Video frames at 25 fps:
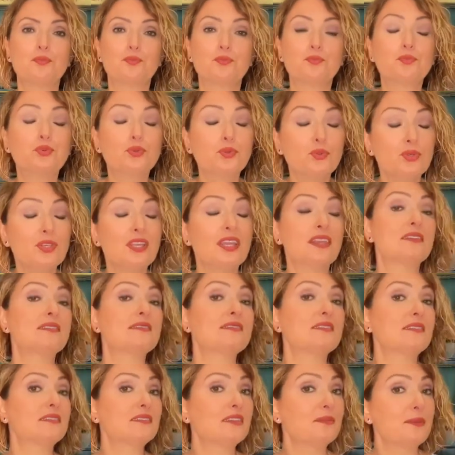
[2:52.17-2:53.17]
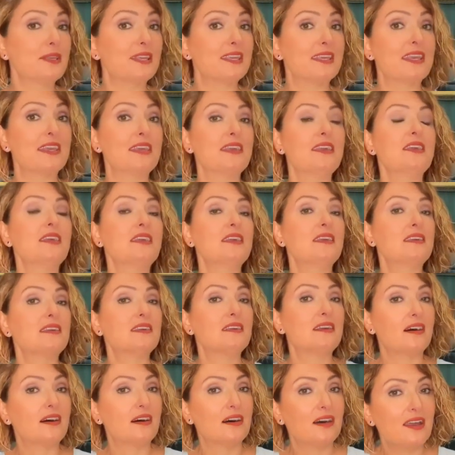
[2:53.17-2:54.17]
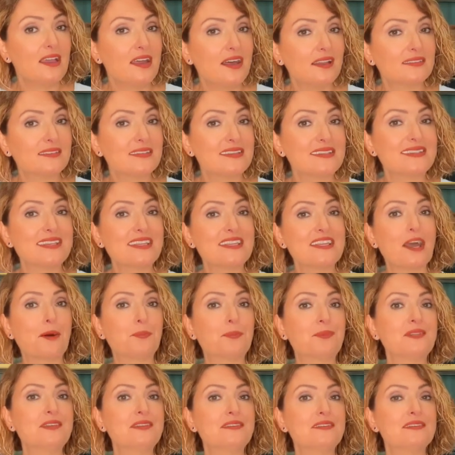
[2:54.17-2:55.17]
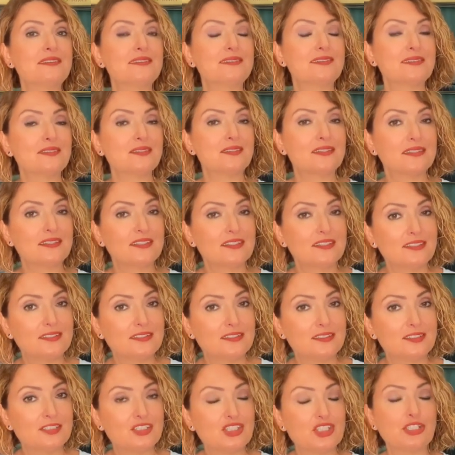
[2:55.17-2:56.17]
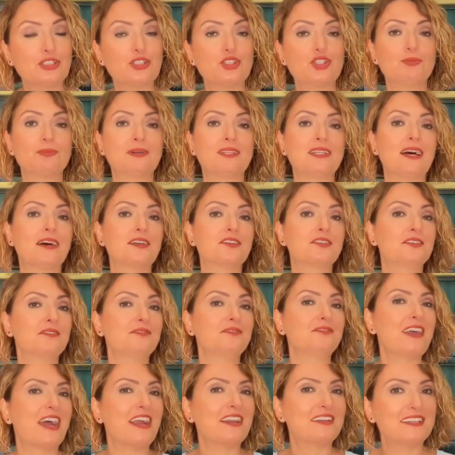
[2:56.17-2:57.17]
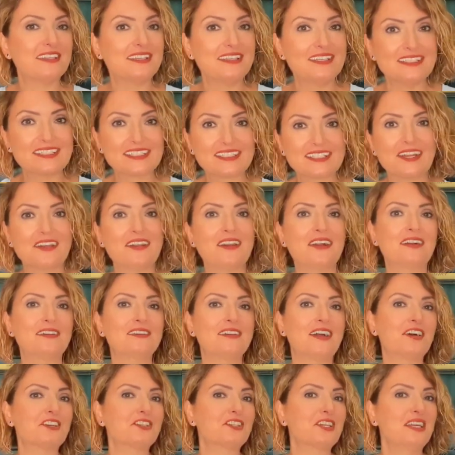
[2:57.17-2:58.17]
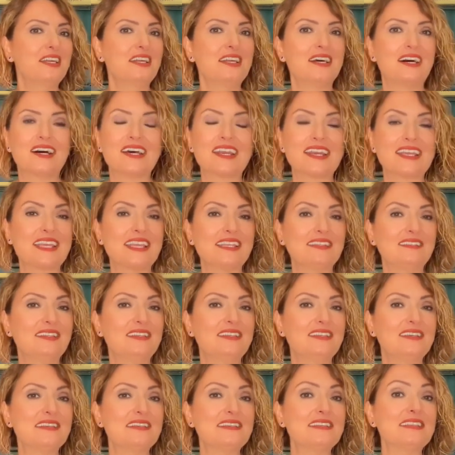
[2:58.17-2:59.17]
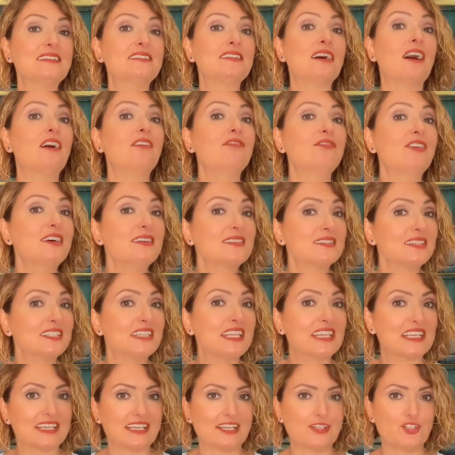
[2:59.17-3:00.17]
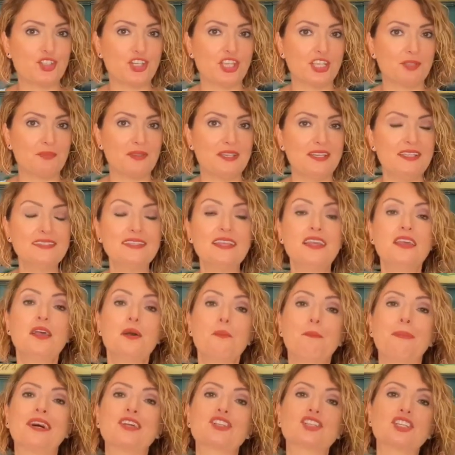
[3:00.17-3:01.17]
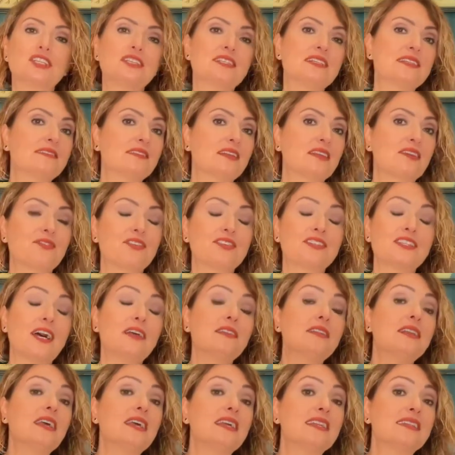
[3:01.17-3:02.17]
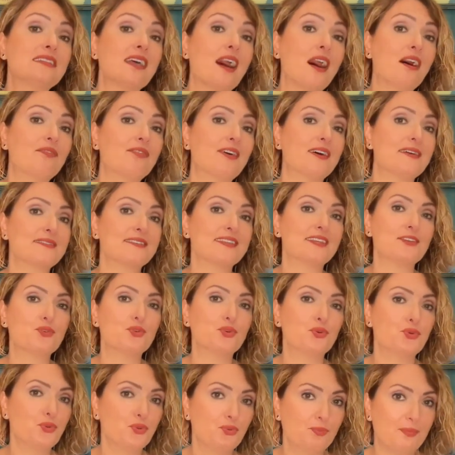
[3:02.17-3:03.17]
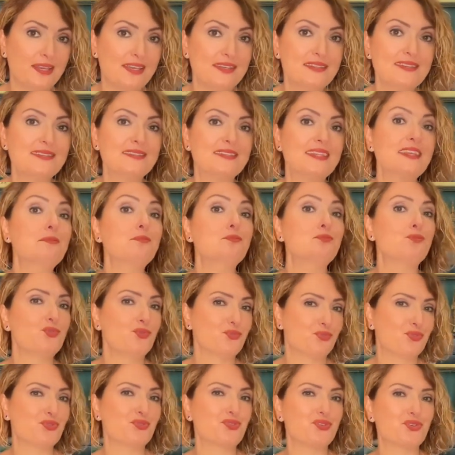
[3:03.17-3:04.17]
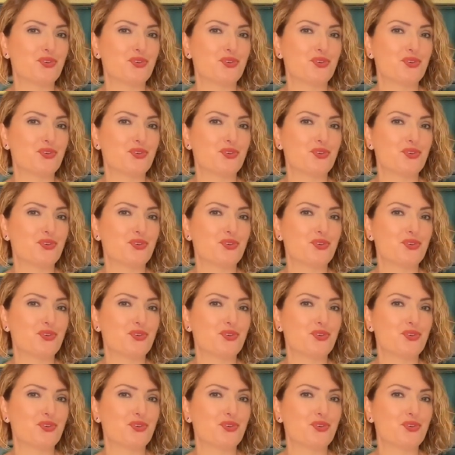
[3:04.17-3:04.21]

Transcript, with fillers: Bunun yanı sıra tabii ki hayatınızda yaptığınız e, çalışmalar, verdiğiniz kararlar, hareketlerinize daha fazla dikkat çekmeniz başkaları tarafından daha fazla görünmeniz de mümkün